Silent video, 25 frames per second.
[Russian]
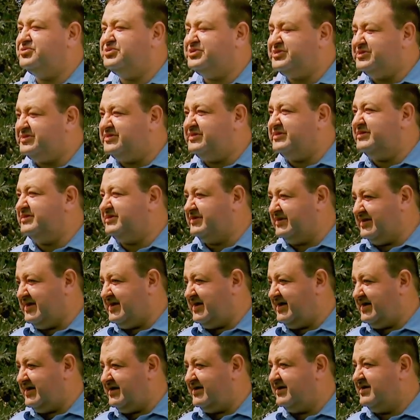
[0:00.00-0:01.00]

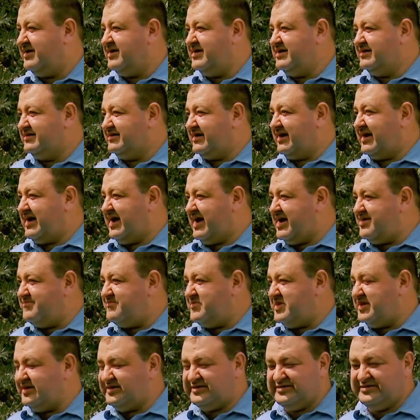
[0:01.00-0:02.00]
пустынная –
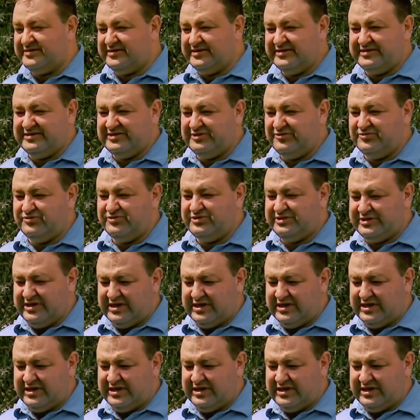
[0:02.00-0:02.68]
такая местность